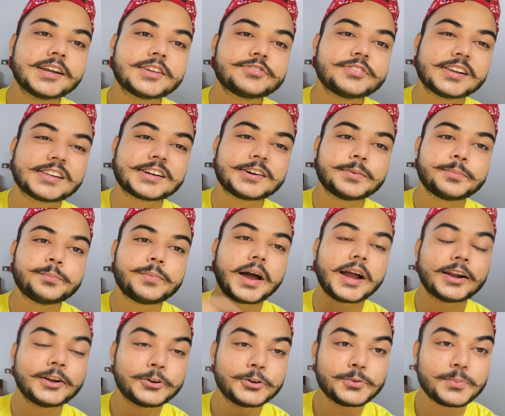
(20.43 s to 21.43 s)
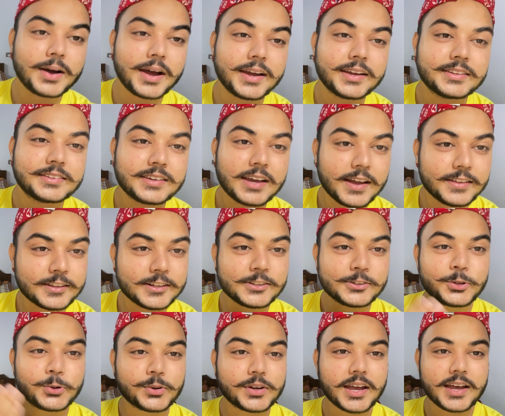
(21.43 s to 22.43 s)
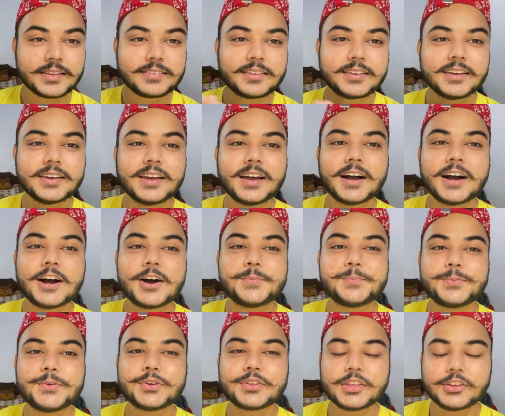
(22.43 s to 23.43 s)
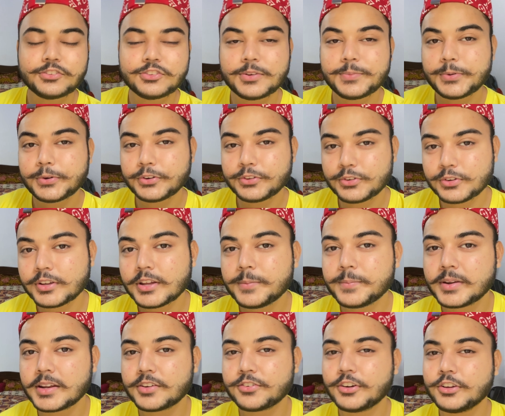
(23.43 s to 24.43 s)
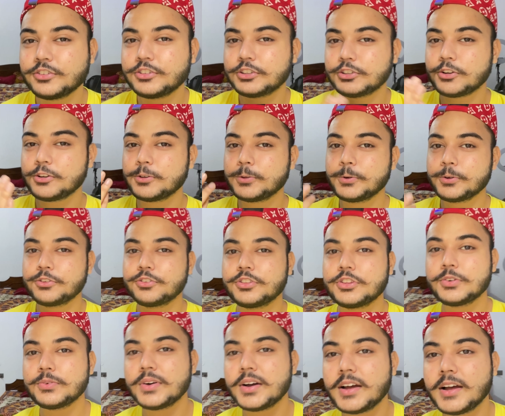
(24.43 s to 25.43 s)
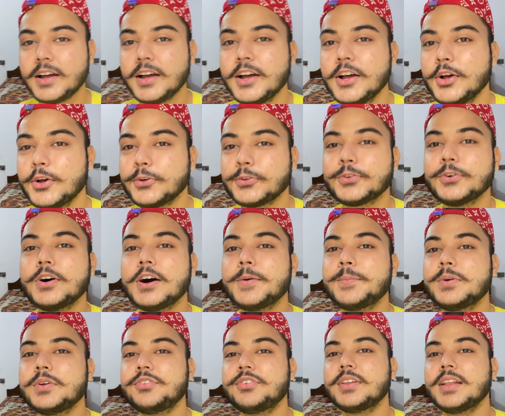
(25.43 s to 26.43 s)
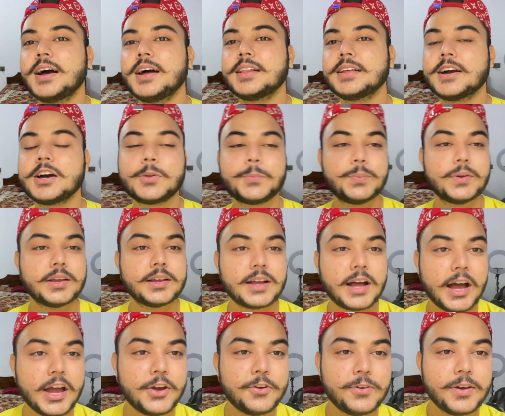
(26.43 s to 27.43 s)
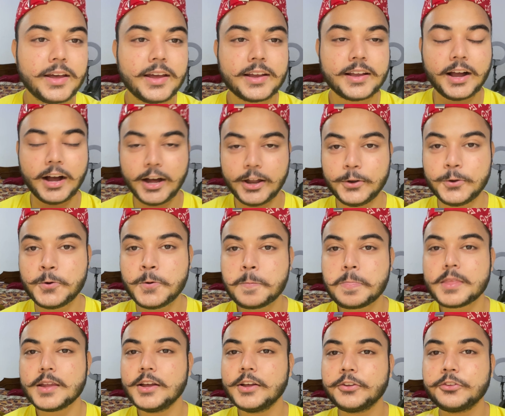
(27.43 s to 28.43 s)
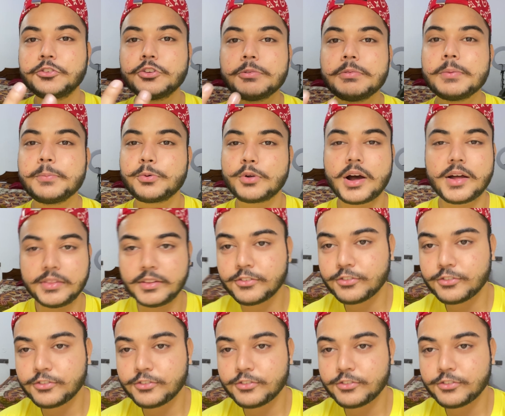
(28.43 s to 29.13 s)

एंड वेलकम बैक टू माय चैनल सो कैसे आप लोग कैसे भी उठ चुके ब्रेकफास्ट एंड ऑल कुछ नहीं हुआ है सो so, अभी फ़िलहाल घर पे आए हुए हैं खालू जो भी पुराने